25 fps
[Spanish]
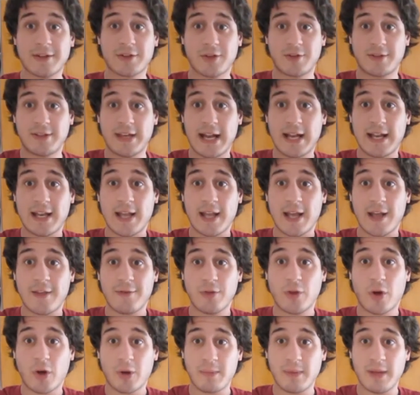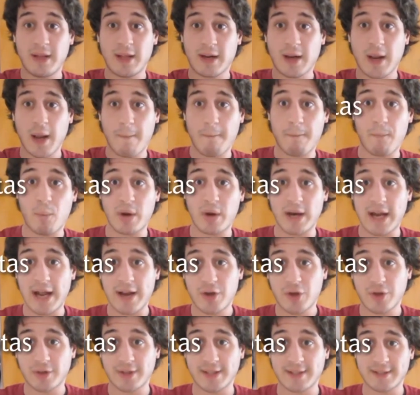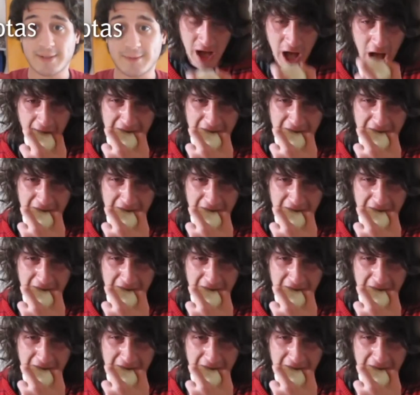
social, dormir, buenas notas.